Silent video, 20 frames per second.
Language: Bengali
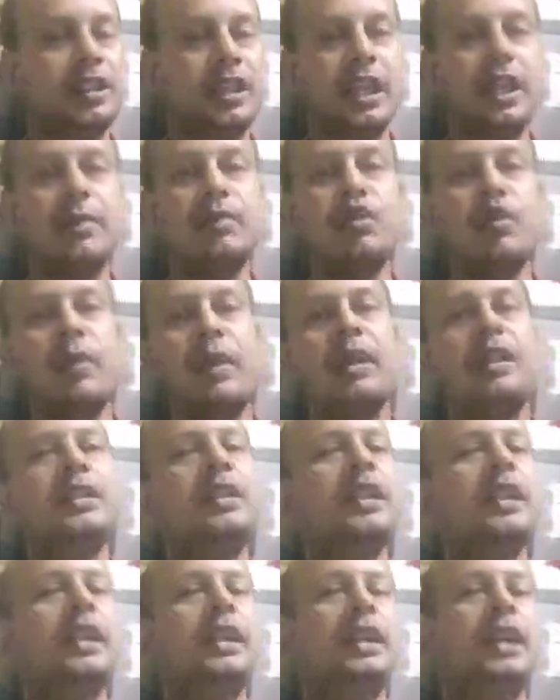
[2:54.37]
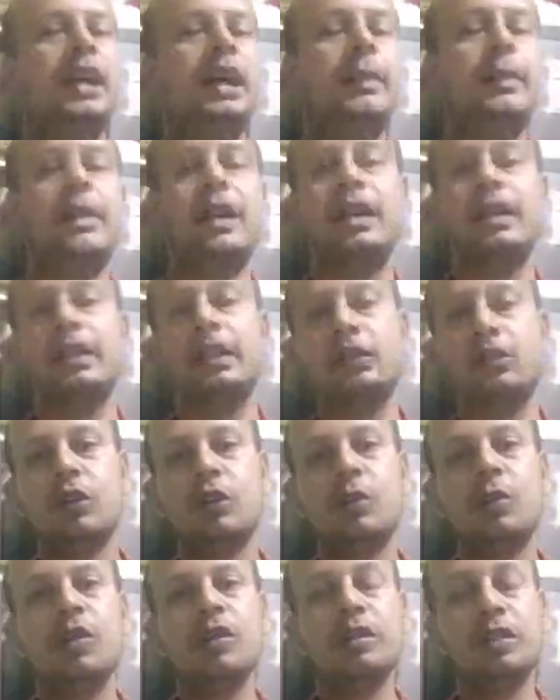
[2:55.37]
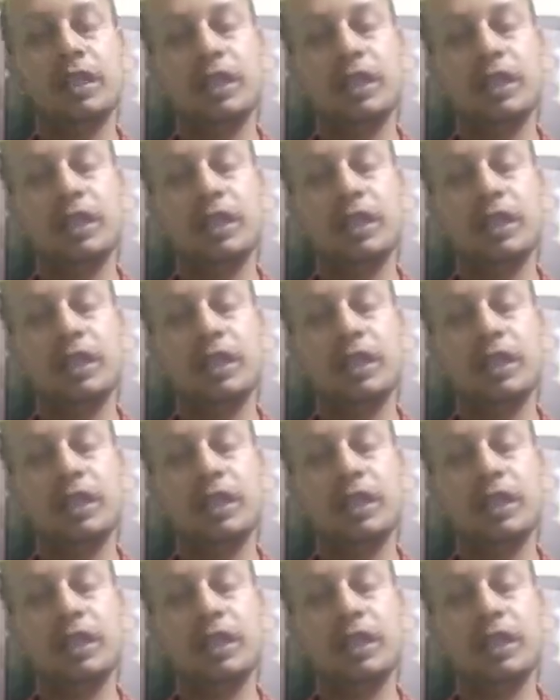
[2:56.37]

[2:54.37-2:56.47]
সেই মোমেন্টে আমরা কি করব